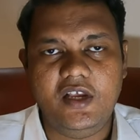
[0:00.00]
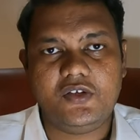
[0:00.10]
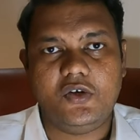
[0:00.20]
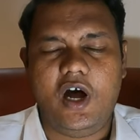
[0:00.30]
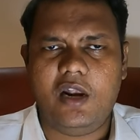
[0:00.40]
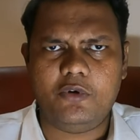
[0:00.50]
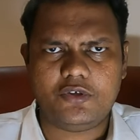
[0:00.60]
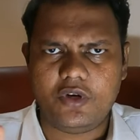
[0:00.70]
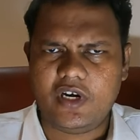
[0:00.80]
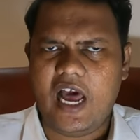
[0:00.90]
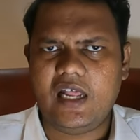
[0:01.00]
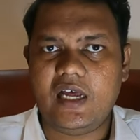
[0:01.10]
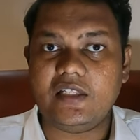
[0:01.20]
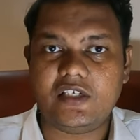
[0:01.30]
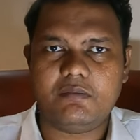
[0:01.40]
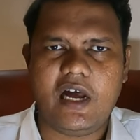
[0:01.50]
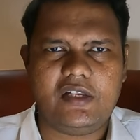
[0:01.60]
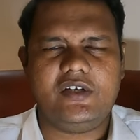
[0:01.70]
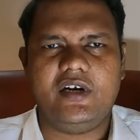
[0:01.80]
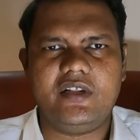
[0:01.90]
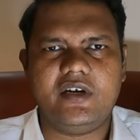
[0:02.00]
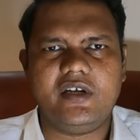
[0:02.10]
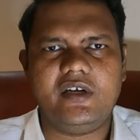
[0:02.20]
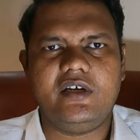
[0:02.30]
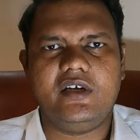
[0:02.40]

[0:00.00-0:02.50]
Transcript: ஸோ ஆல்மோஸ்ட் ஒரு நாலு அஞ்சு மாதம் எடுத்துக்கிட்டு